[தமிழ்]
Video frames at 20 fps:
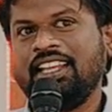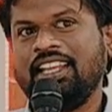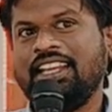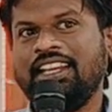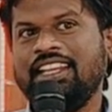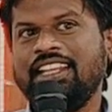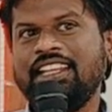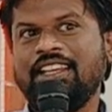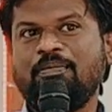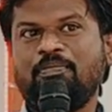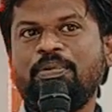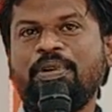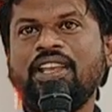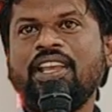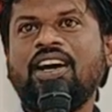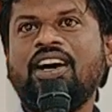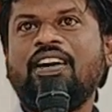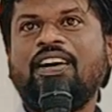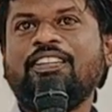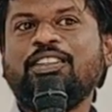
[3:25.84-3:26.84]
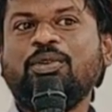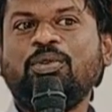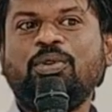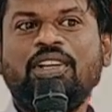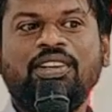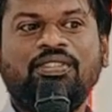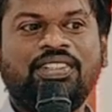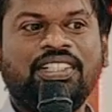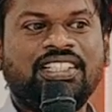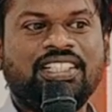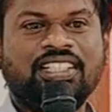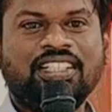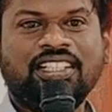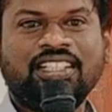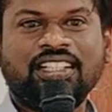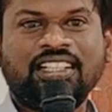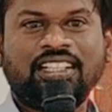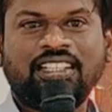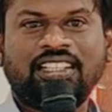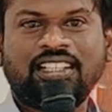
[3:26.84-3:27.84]
என்னை எப்படியாவது உள்ளே
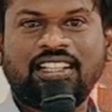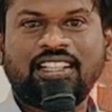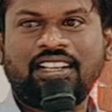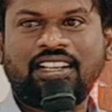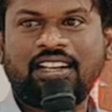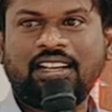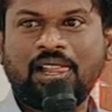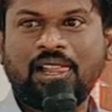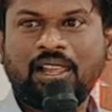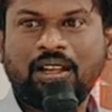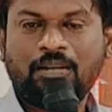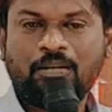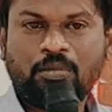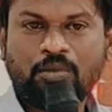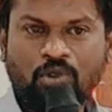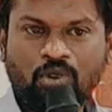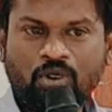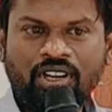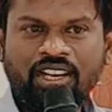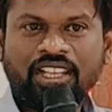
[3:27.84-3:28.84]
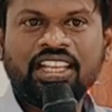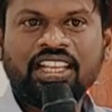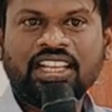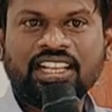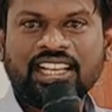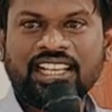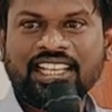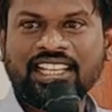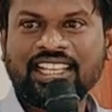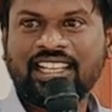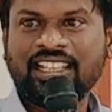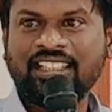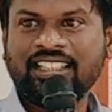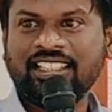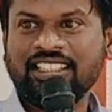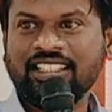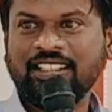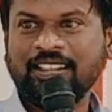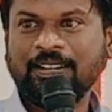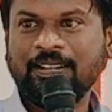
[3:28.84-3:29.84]
விட்டுருங்கன்னு கேட்டால் மோடிக்கு
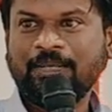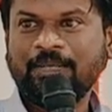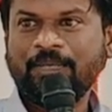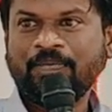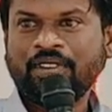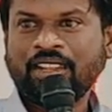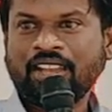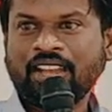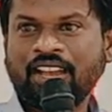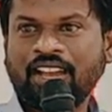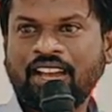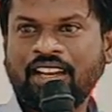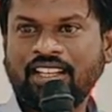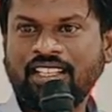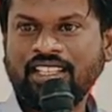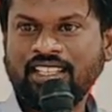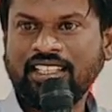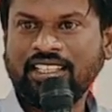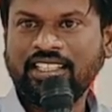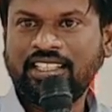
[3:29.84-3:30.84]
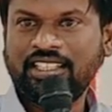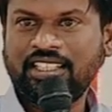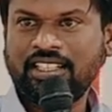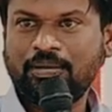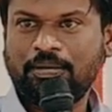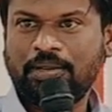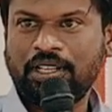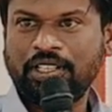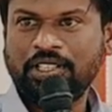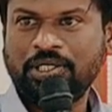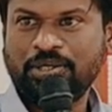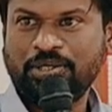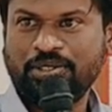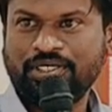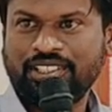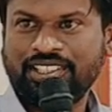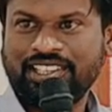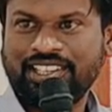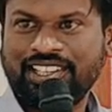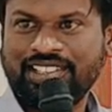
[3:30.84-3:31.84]
கிடைக்காது ஆனால் இங்கே இருக்கிற
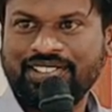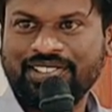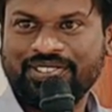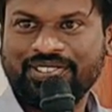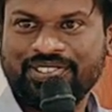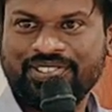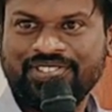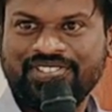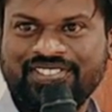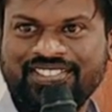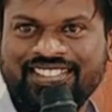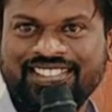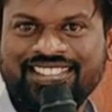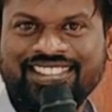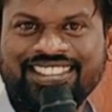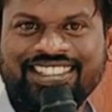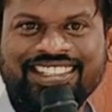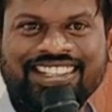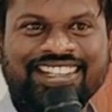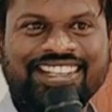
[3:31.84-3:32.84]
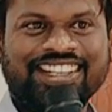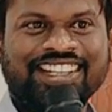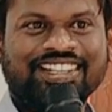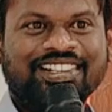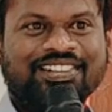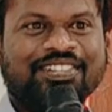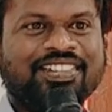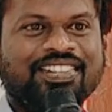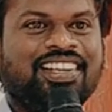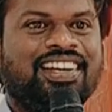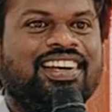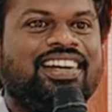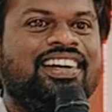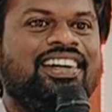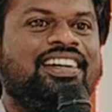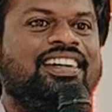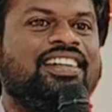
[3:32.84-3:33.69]
மஞ்சுவுக்கு கிடைக்கும் அலையிலுயா